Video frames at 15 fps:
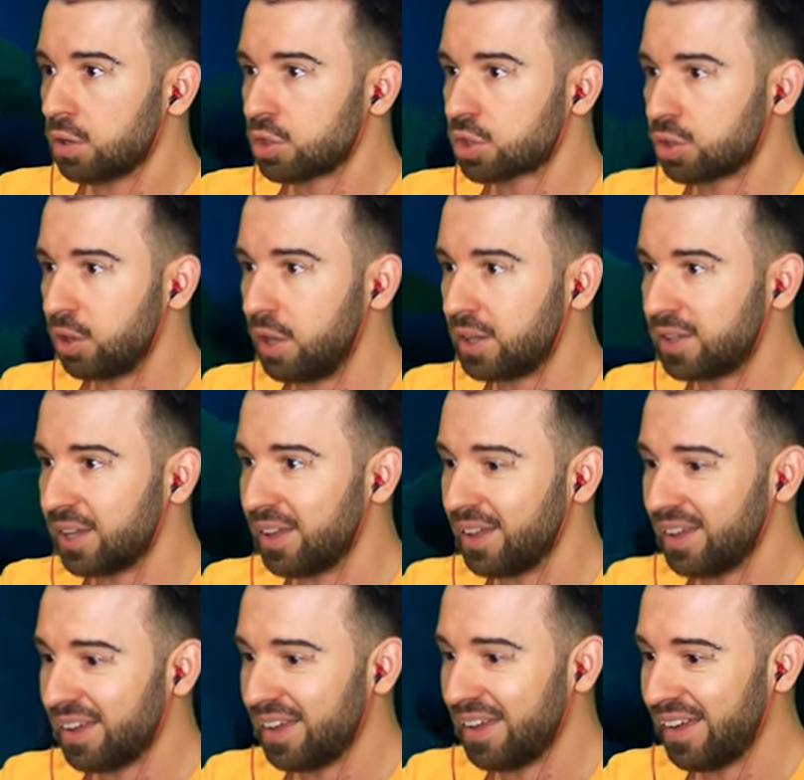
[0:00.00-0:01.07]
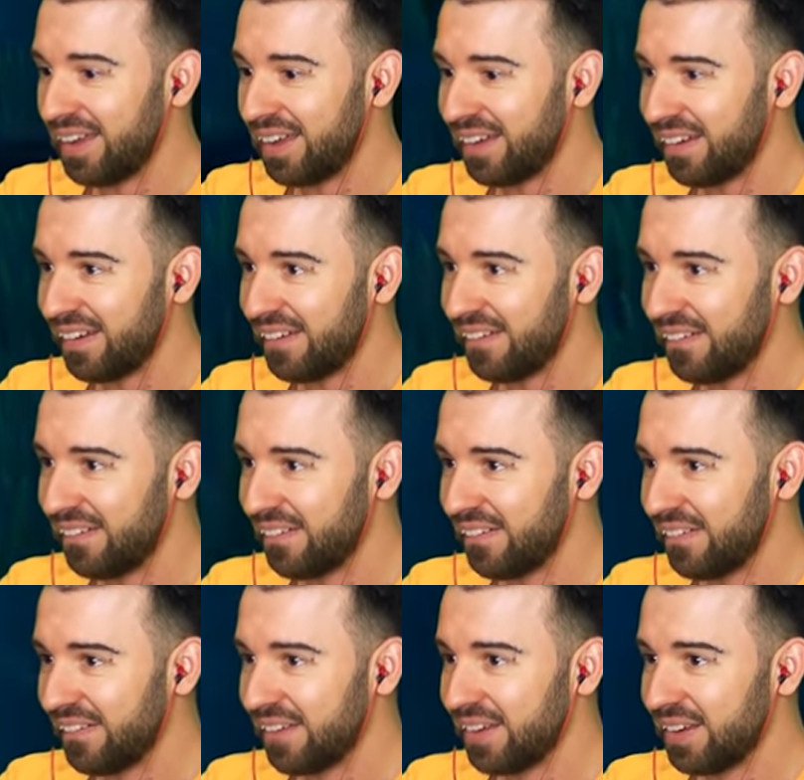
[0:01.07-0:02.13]
Что это?
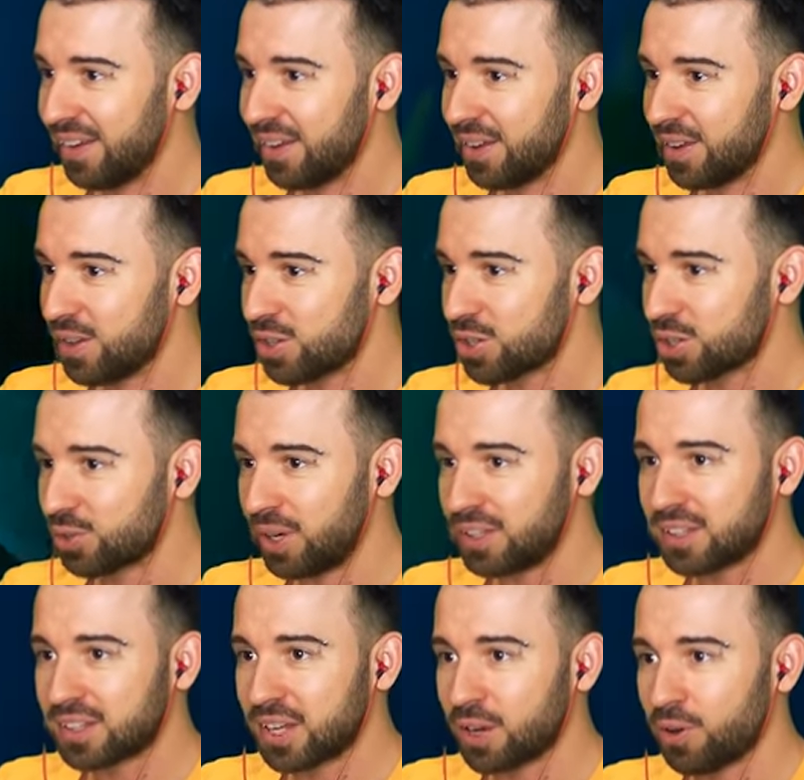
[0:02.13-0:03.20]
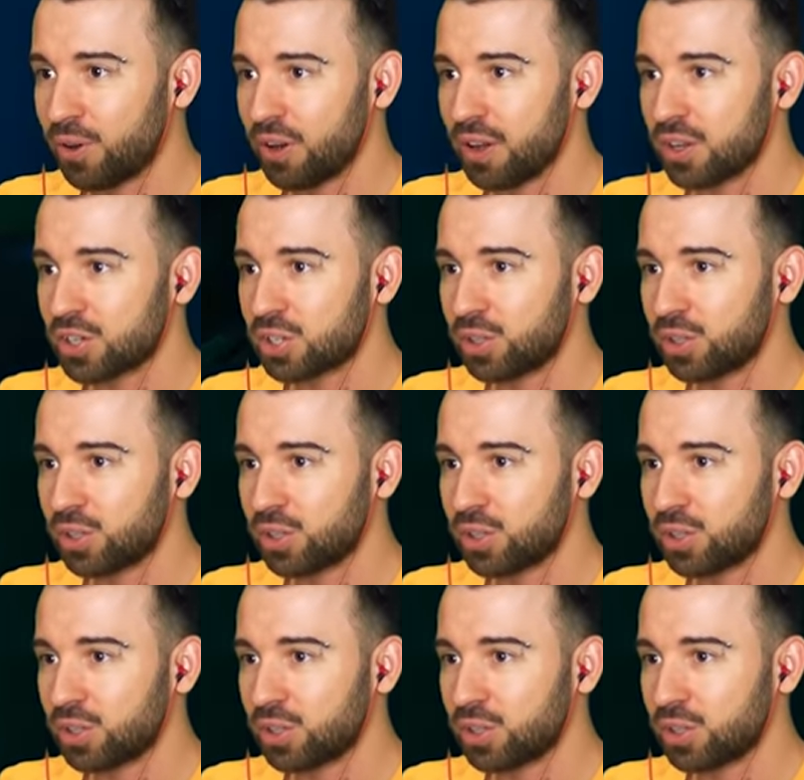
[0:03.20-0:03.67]
Что это такое?